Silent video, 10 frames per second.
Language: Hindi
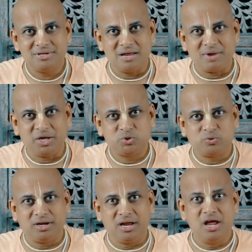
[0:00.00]

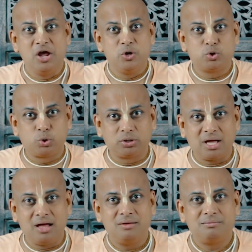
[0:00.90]
ऐश्वर्य श्रुत
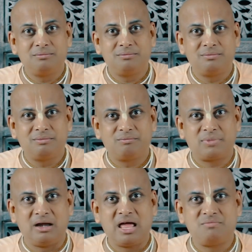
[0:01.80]

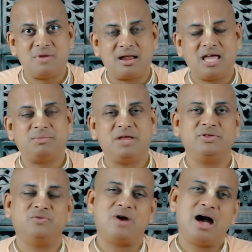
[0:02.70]
प्रहलाद महाराज बड़े
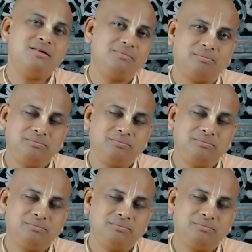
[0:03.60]
विद्वान